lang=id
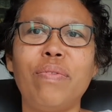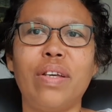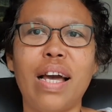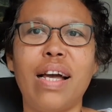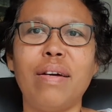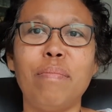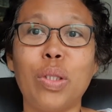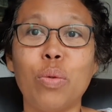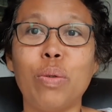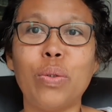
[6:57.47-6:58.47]
yang
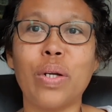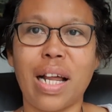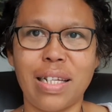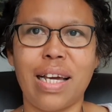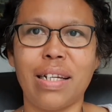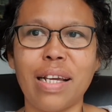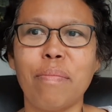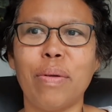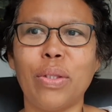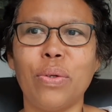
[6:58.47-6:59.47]
betul-betul kalian
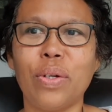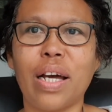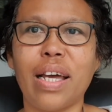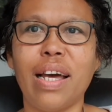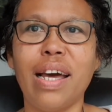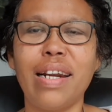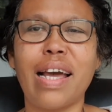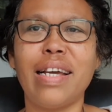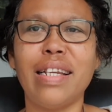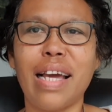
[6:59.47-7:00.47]
yang betul kayak nah
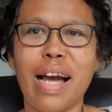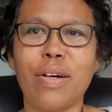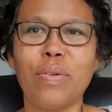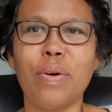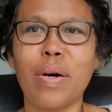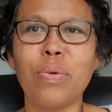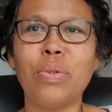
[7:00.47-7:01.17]
ini aku aku